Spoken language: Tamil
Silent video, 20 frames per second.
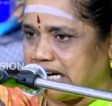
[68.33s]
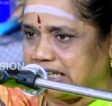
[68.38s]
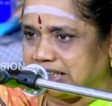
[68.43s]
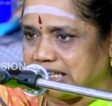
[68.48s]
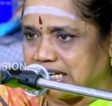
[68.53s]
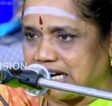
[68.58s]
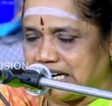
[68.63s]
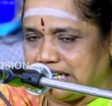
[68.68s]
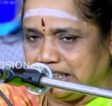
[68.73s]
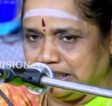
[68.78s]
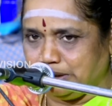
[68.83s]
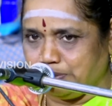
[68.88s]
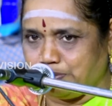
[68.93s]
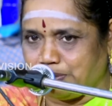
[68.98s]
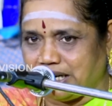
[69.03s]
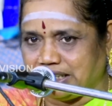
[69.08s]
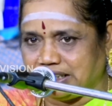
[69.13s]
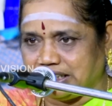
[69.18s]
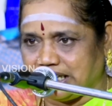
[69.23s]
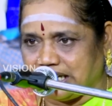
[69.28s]
அதுக்கு அடுத்து
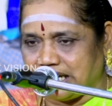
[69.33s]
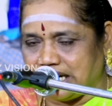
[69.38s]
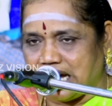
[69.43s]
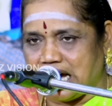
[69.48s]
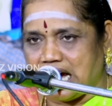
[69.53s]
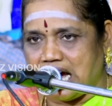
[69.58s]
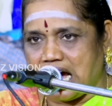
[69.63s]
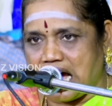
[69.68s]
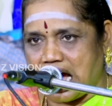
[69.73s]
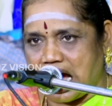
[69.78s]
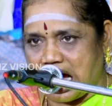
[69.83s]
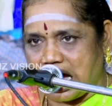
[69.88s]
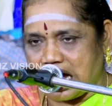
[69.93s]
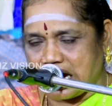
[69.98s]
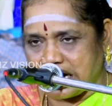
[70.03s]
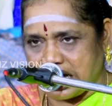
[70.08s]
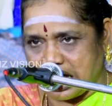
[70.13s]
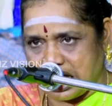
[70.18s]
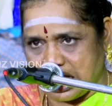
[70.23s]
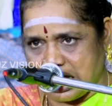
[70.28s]
பார்த்தீங்கன்னா
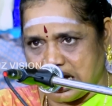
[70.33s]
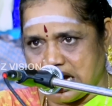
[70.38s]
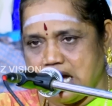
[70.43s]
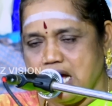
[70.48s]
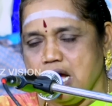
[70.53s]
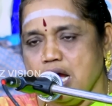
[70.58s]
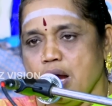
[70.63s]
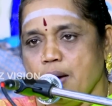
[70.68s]
ஆனால்